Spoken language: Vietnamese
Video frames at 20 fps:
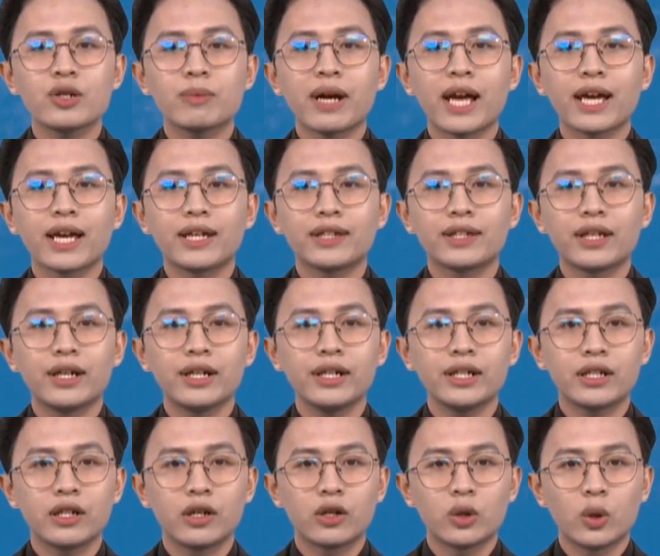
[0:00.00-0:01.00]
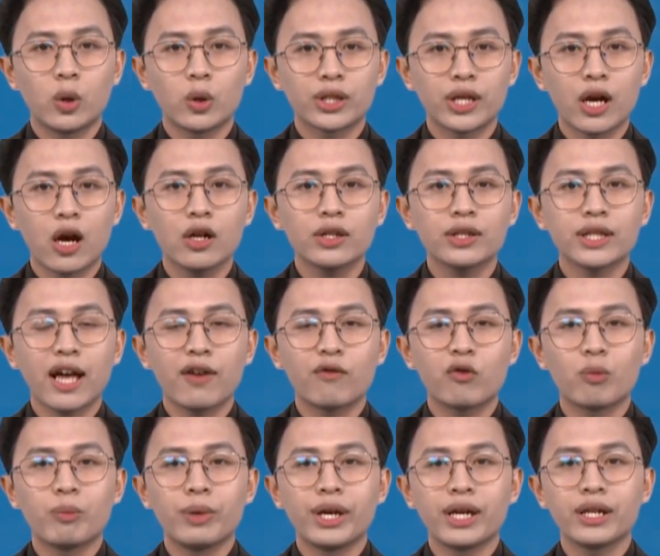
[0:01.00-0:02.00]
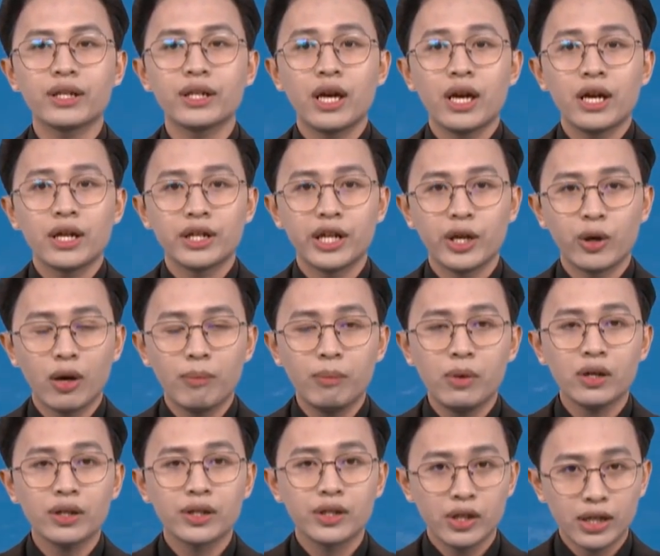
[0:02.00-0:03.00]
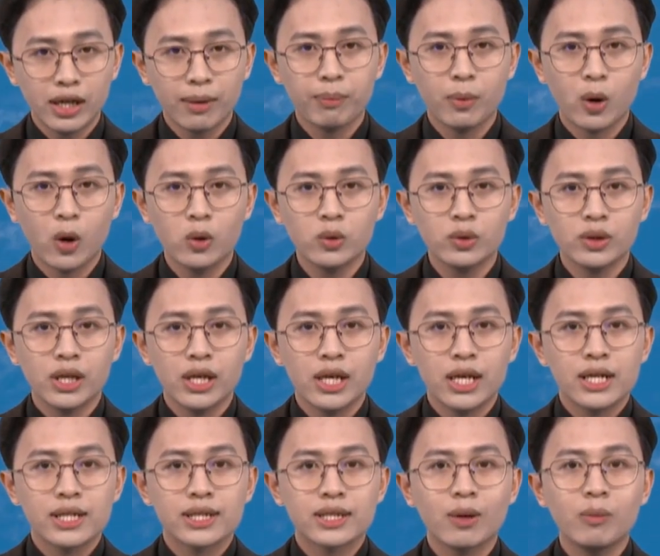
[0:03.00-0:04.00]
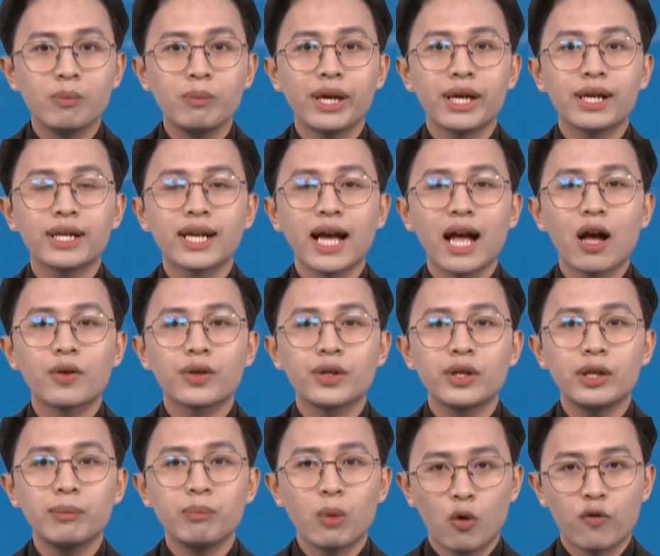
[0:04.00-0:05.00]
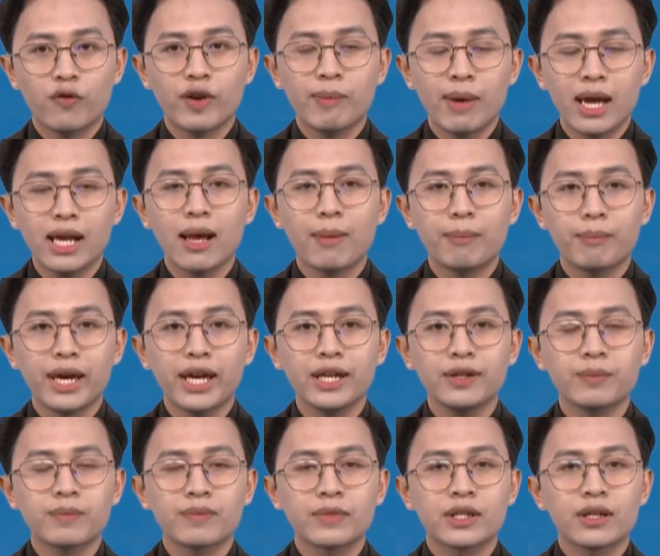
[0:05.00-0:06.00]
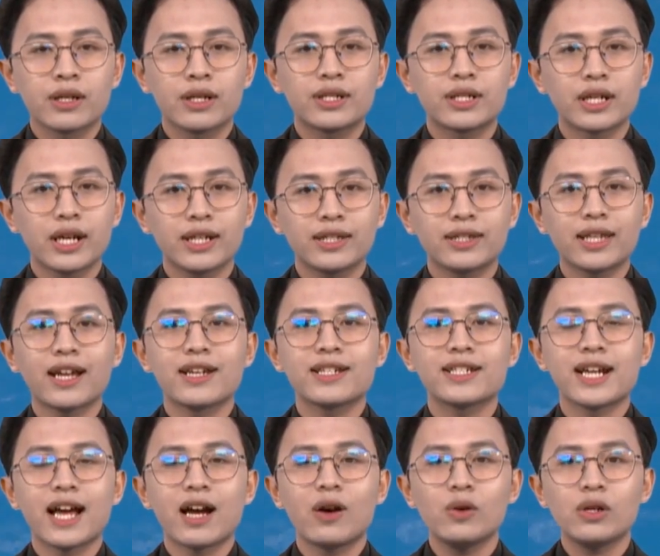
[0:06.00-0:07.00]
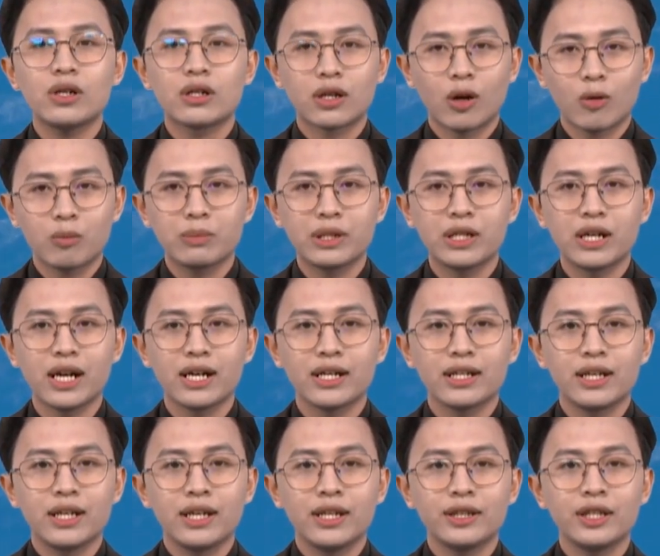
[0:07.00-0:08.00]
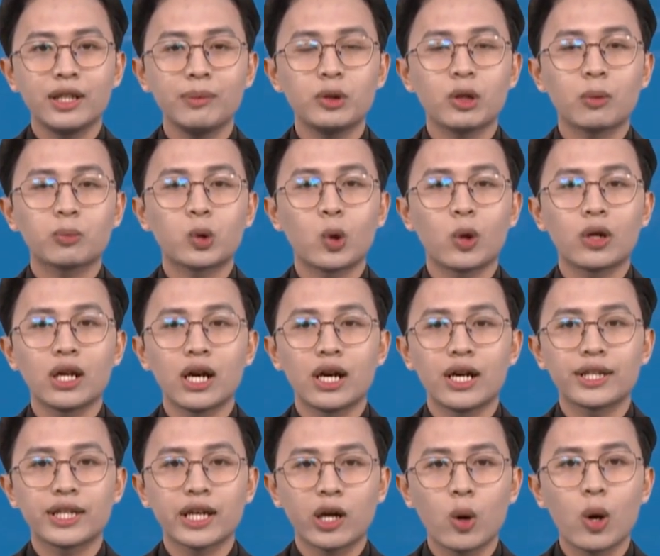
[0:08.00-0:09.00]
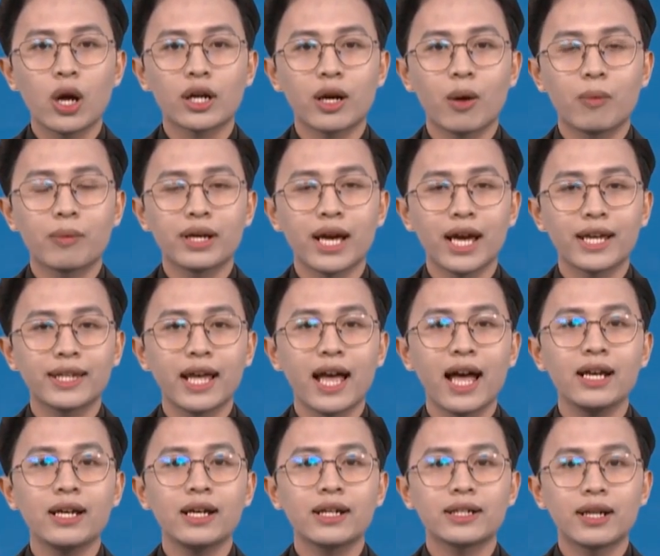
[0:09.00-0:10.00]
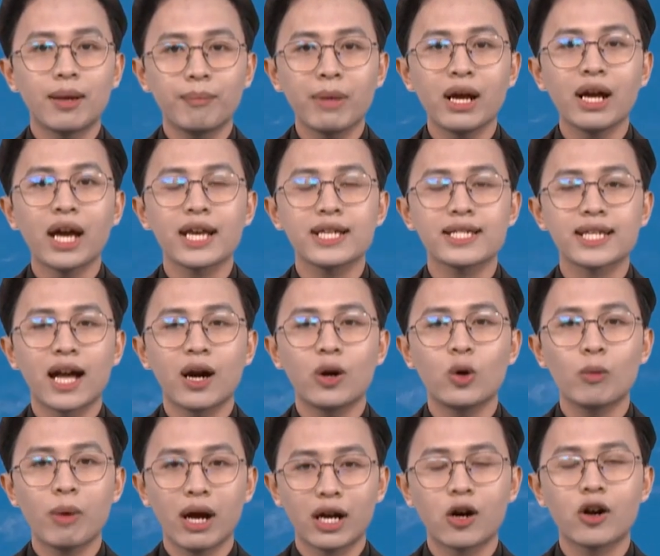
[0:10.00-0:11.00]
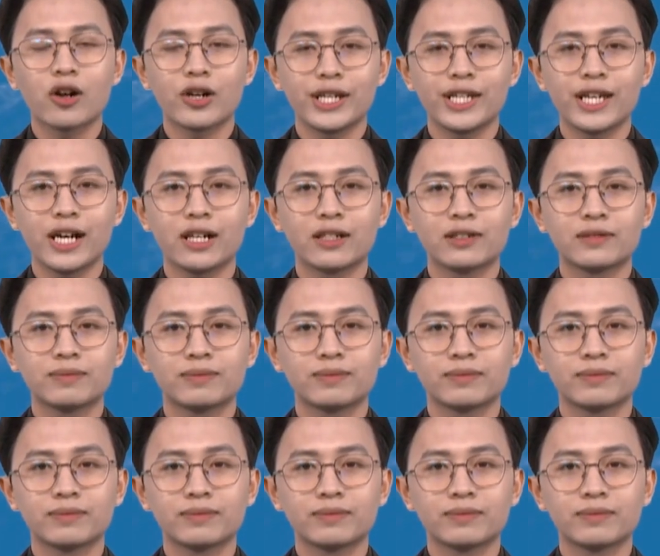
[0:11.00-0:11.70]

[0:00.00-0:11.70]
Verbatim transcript: trong hai ngày tới, cường độ gió tại vùng biển đều ở mức dưới cấp 4, sóng biển cao dưới 1,75 mét, trời tạnh ráo, không mưa, tiếp tục thuận lợi cho các hoạt động khai thác, đánh bắt hải sản của bà con người dân.